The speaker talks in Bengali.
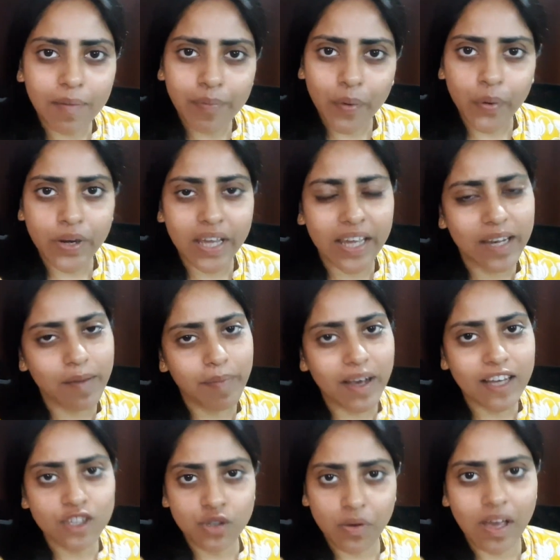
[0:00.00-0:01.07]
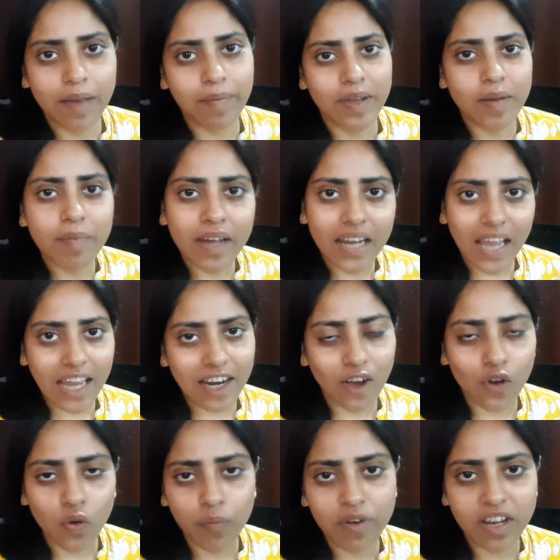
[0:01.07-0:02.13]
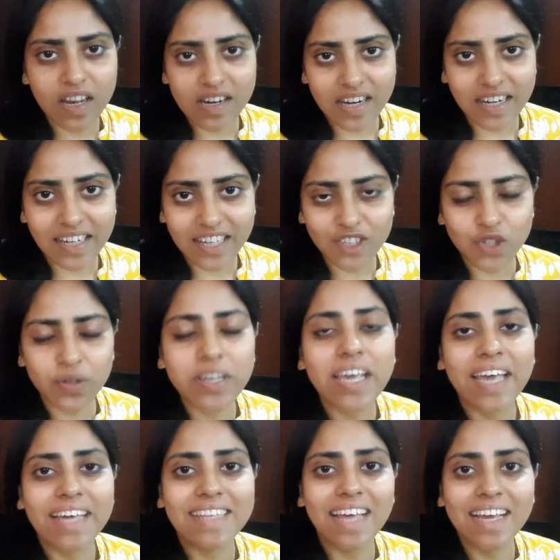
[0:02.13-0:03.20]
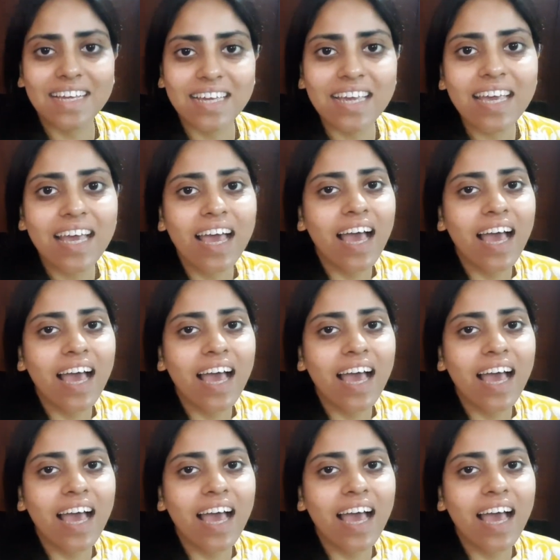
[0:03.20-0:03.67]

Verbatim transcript: পনির বা সয়াবিন মানে এই রকম রিলেটেড কিছু খেয়ে থাকি